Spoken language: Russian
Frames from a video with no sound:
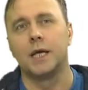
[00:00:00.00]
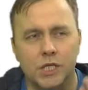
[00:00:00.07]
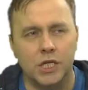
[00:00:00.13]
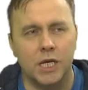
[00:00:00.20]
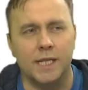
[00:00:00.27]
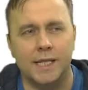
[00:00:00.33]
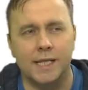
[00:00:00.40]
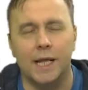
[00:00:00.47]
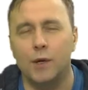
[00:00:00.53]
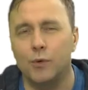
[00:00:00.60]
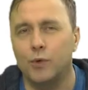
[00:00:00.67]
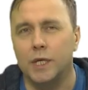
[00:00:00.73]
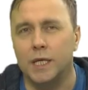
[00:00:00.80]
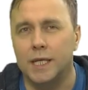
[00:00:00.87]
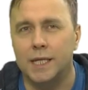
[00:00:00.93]
Часто
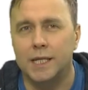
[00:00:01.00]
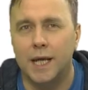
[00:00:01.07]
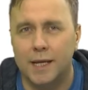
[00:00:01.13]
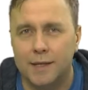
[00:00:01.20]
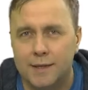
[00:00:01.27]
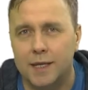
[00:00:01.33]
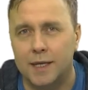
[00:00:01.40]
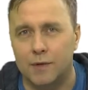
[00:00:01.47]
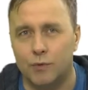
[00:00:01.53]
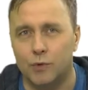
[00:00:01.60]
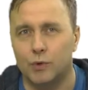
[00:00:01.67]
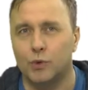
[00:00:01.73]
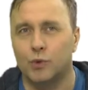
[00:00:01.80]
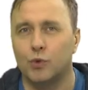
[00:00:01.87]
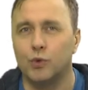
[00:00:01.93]
люди
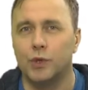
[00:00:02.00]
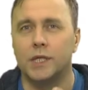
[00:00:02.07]
недооценивают ту